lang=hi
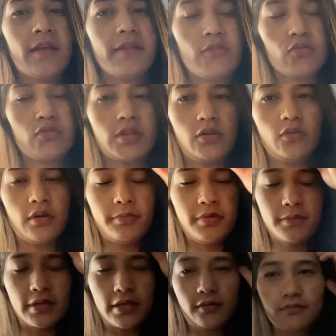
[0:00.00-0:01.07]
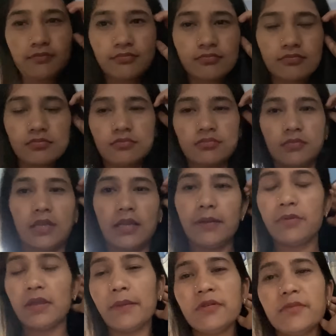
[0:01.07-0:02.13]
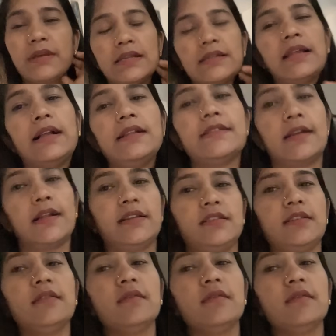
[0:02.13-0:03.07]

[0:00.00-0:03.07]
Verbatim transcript: तो चलो अभी मैं अभी अभी मैंने दाल चढ़ा दी है